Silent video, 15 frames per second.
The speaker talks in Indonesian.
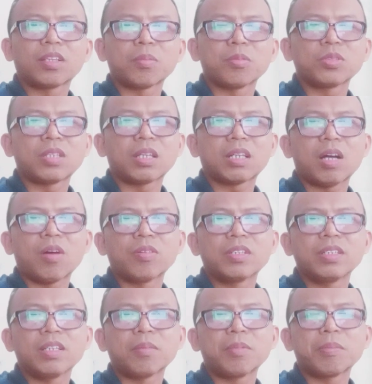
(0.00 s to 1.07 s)
atau pustaka
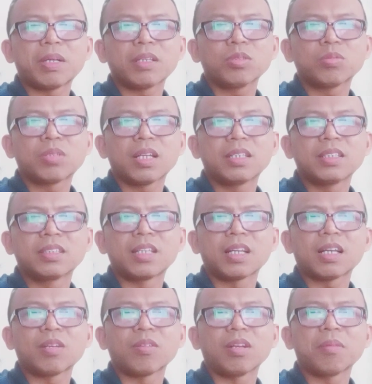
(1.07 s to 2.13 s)
audio yang memang sudah
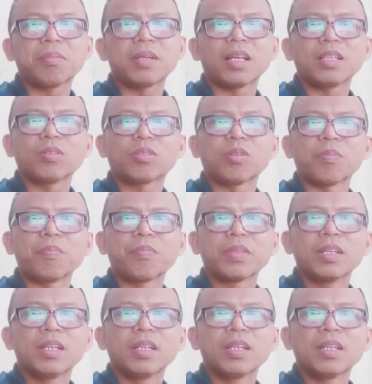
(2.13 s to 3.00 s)
disediakan oleh pihak YouTube